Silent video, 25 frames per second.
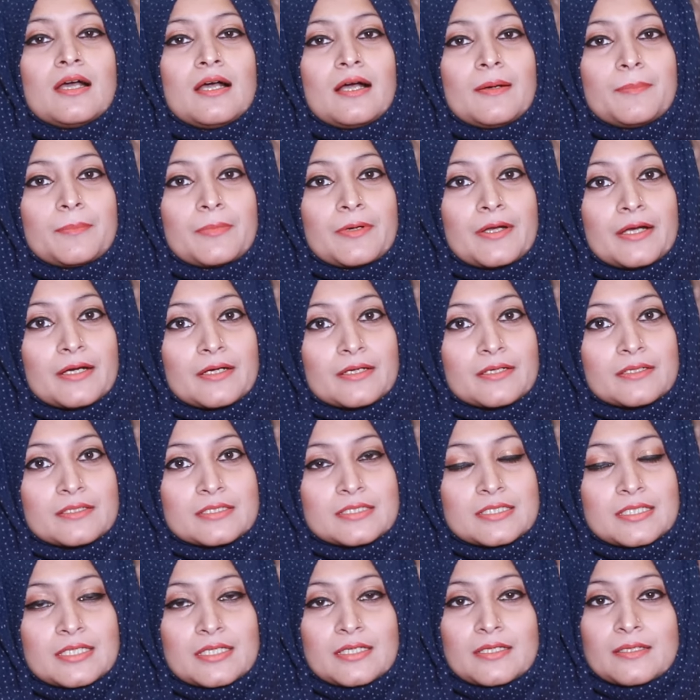আপনার
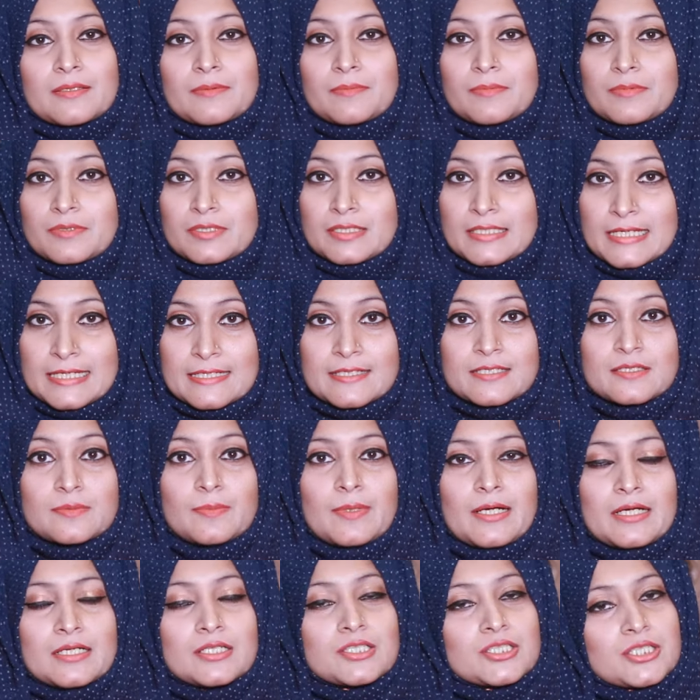যে টেস্ট
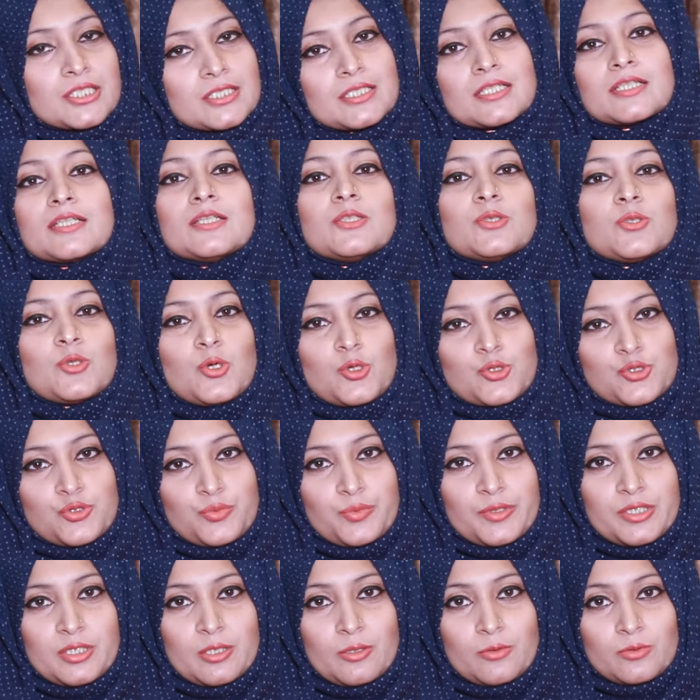বার্ড সেটার কিন্তু
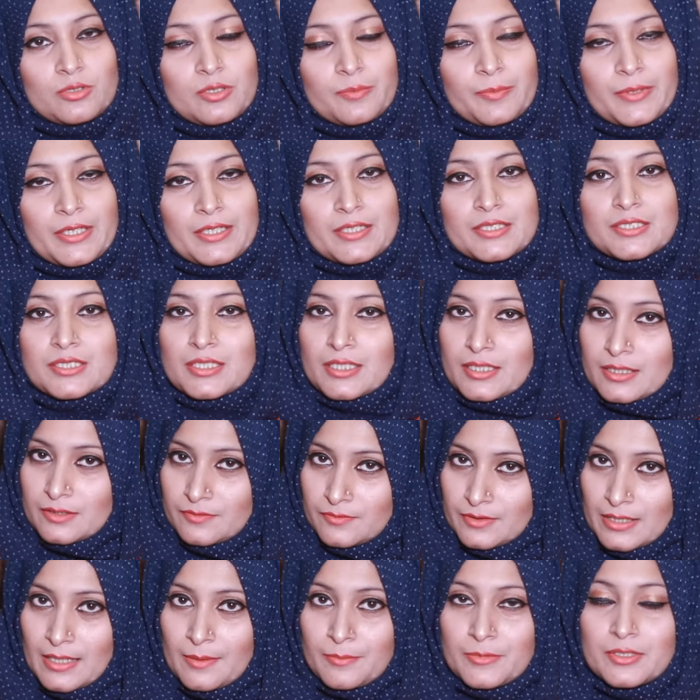অসুবিধা হতে পারে
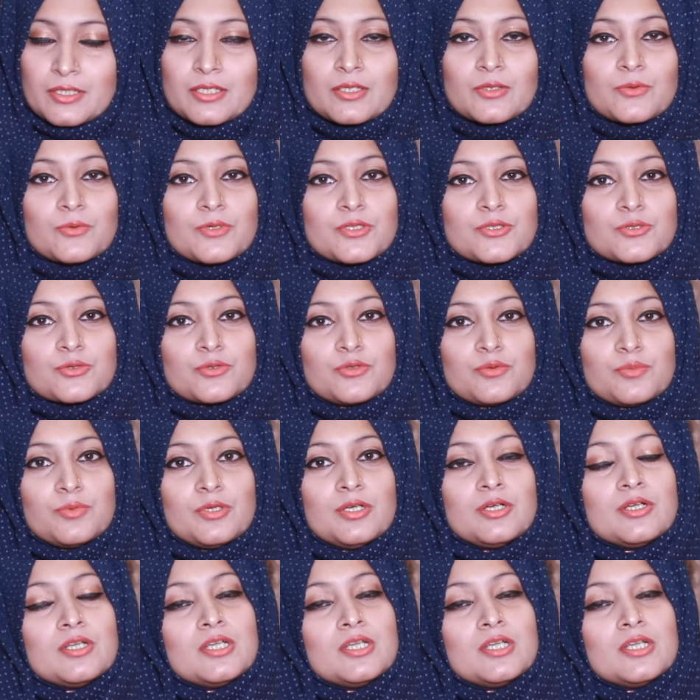সেক্ষেত্রে আমি রিকোয়েস্ট করব